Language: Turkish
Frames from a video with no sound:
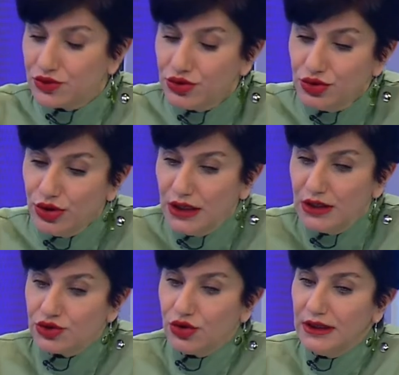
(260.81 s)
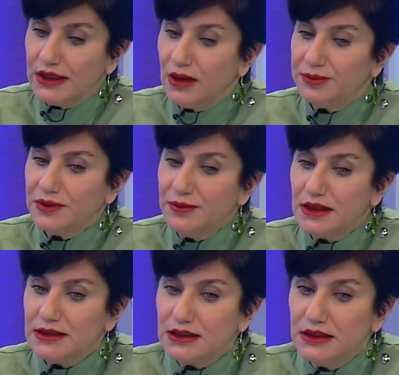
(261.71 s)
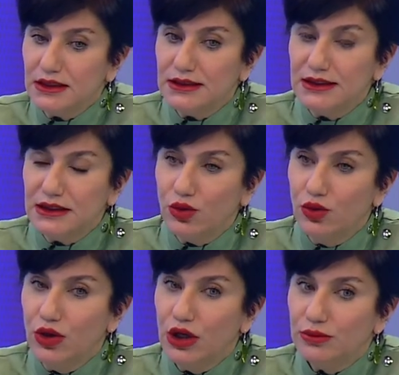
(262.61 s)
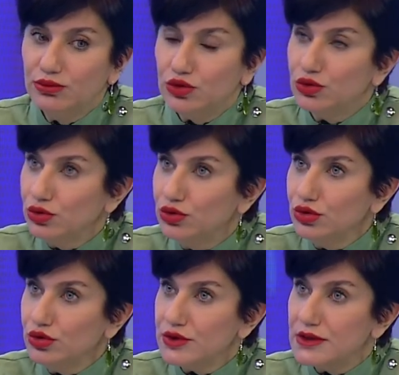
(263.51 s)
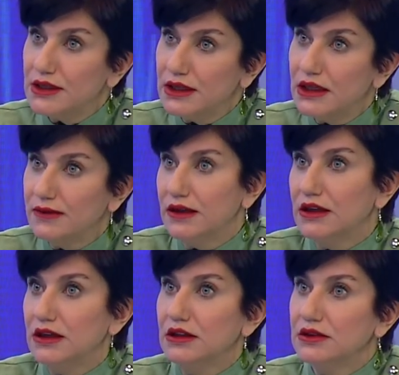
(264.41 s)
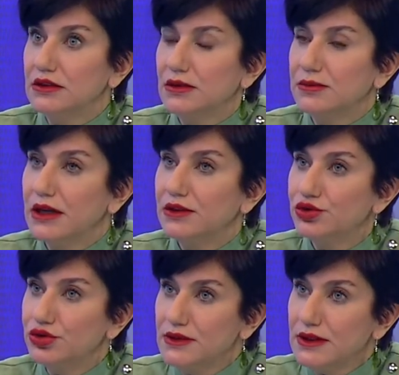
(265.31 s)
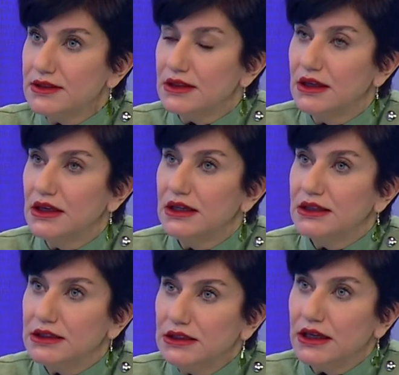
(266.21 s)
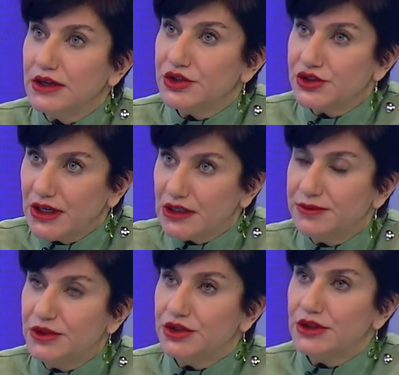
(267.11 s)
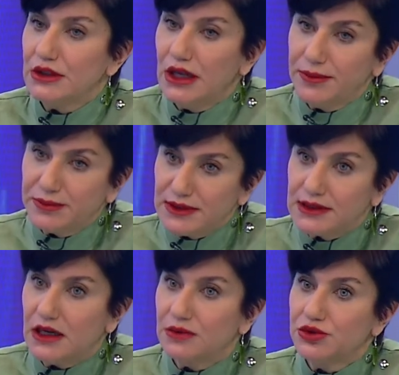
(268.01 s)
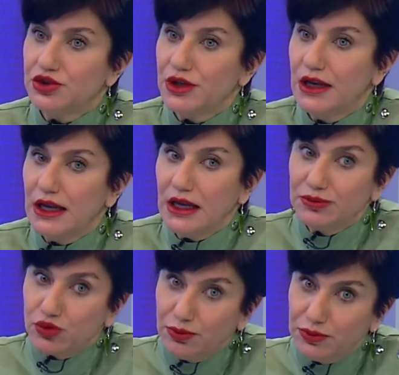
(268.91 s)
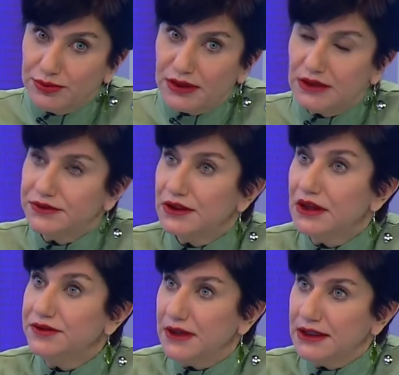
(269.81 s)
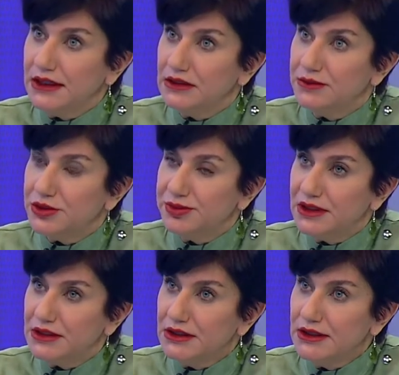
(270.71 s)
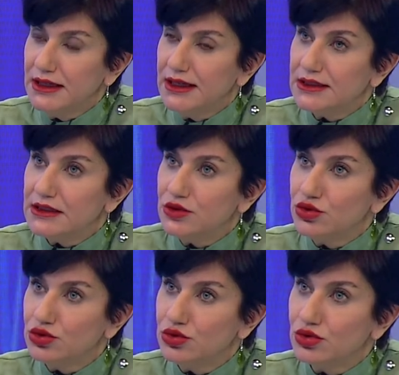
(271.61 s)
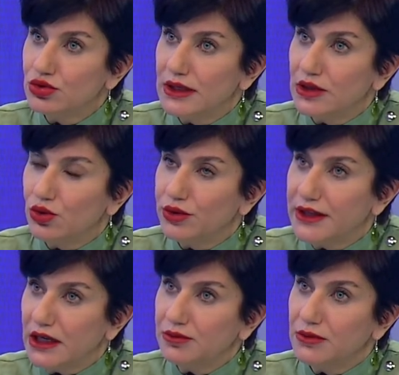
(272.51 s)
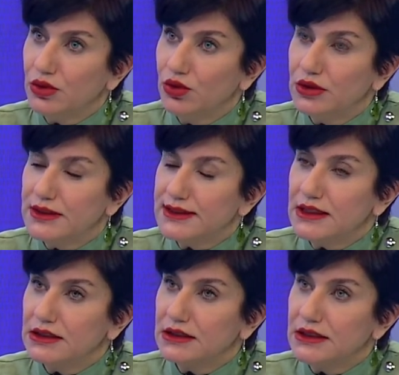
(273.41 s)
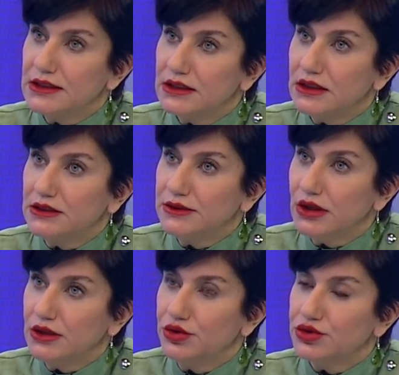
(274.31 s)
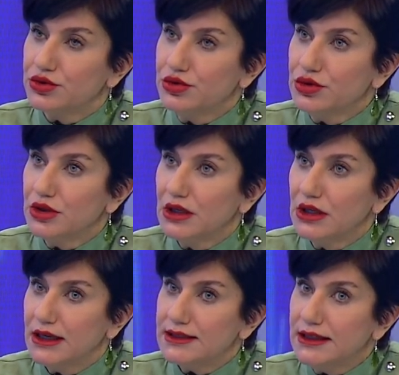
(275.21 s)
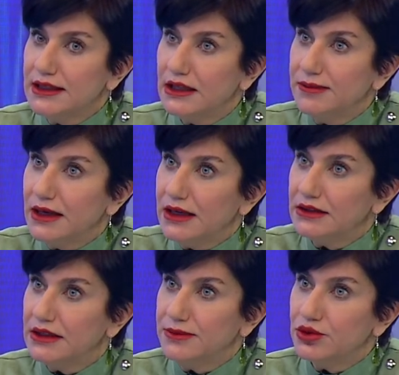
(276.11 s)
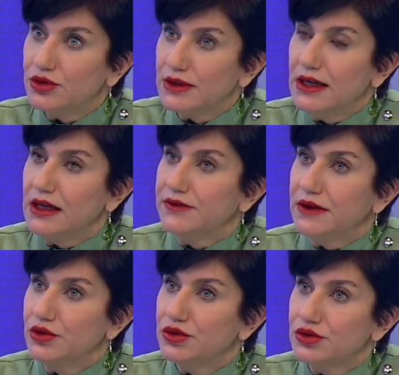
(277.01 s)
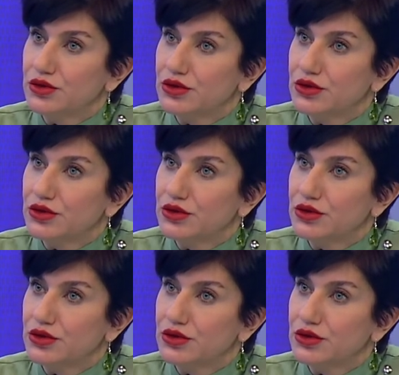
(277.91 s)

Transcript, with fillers: Çünkü şöyle yaptığım hastalardaki o mutluluğu size kelimelerle anlatamam. Yani düşünsenize yıllarca çekmiş, hep kızarmış, hep toplum tarafından fark edilmiş birinin siz yüzündeki o yanma, o kızarıklık hissini al alıyorsunuz. Hastaya yeni bir hayat, yeni bir sosyal hayat veriyorsunuz.